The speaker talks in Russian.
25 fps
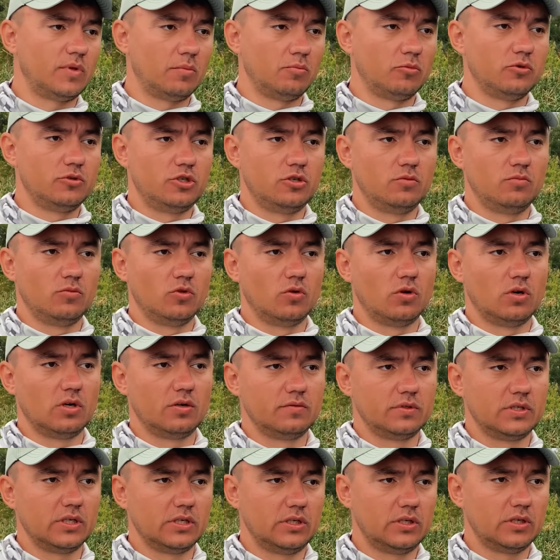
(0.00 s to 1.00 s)
Там очень
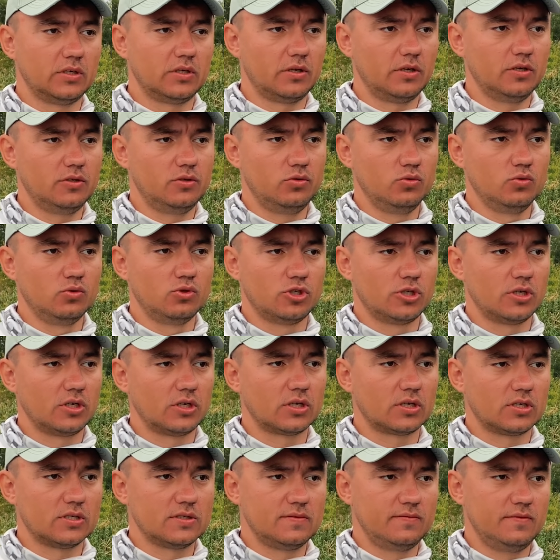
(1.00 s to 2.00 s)
много всяких
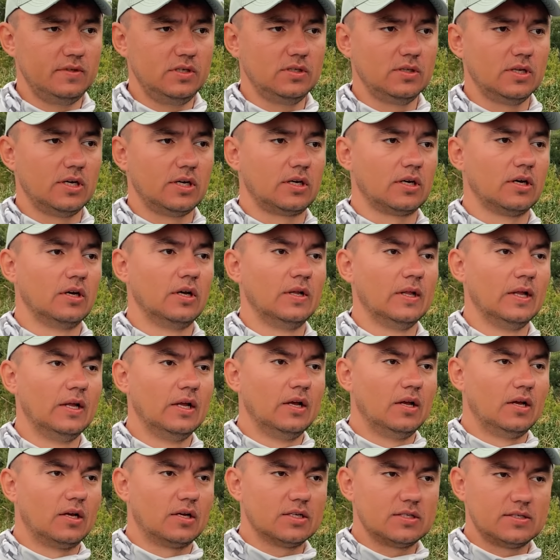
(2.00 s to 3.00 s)
речушек, развилок,
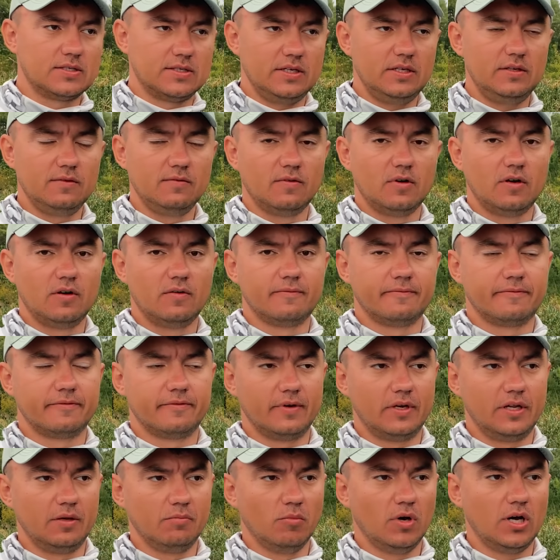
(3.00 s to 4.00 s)
разливов,
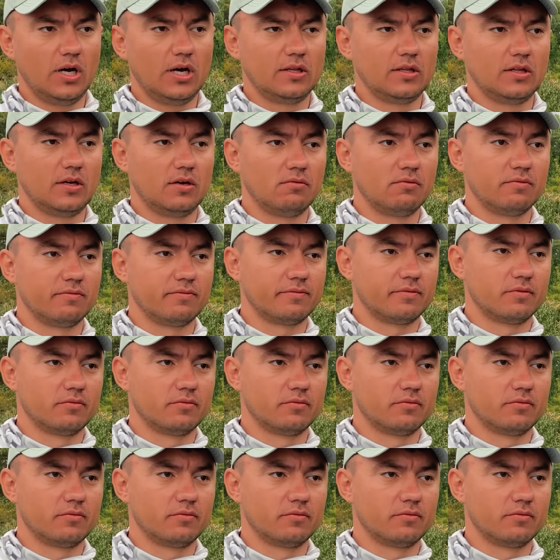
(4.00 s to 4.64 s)
лиманов.